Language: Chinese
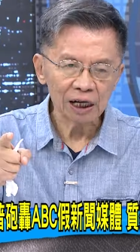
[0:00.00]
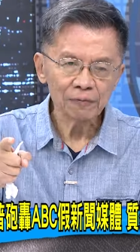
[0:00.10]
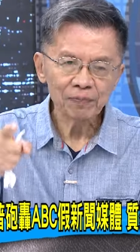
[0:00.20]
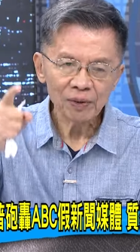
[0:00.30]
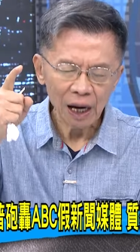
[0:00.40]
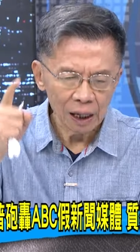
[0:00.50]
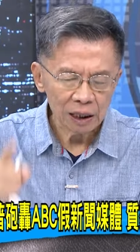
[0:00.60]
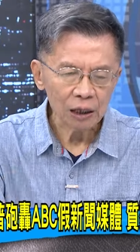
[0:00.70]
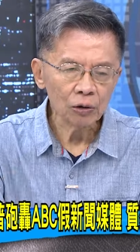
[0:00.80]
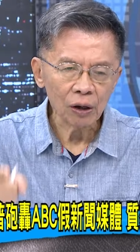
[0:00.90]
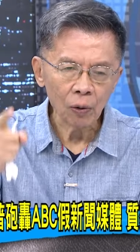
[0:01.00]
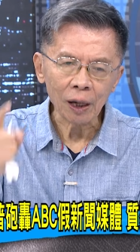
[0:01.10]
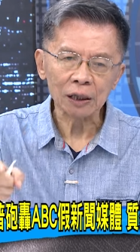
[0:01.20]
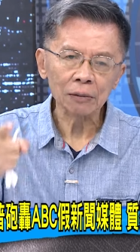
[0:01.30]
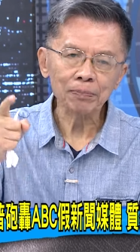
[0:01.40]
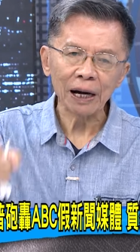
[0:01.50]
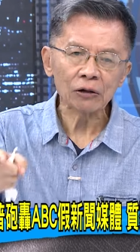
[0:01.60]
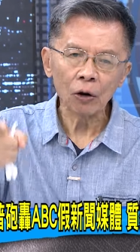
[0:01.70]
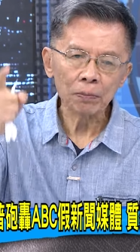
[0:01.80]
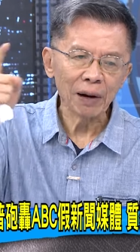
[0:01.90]
赢，啊，你会往
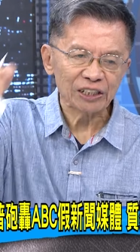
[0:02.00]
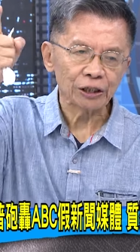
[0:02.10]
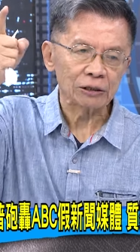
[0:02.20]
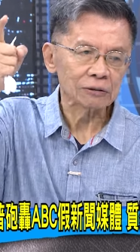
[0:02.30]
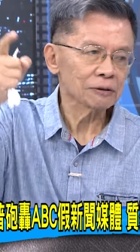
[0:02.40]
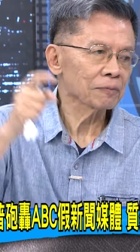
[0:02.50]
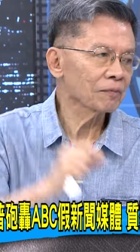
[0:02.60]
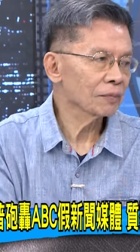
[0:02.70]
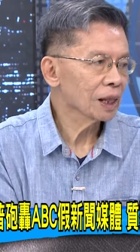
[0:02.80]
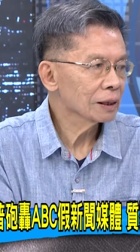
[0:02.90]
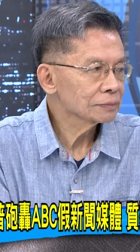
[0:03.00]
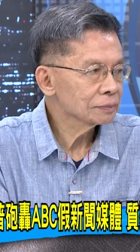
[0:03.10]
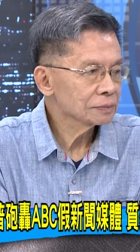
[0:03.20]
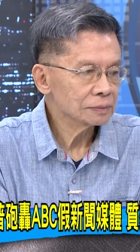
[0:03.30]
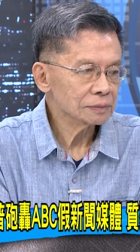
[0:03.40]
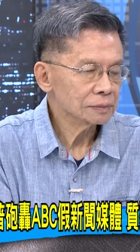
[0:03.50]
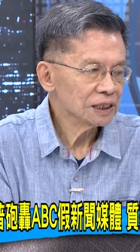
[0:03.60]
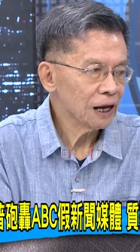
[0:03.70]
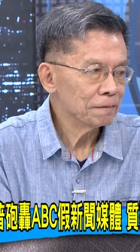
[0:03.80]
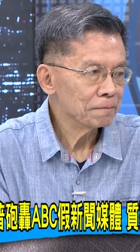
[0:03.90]
白宫迈进。
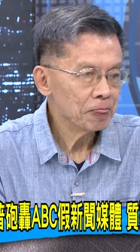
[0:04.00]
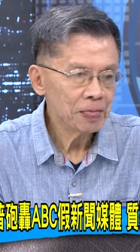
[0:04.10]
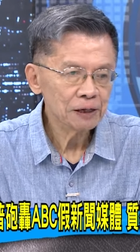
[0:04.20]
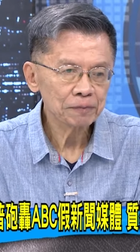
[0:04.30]
嘉宇怎么看了？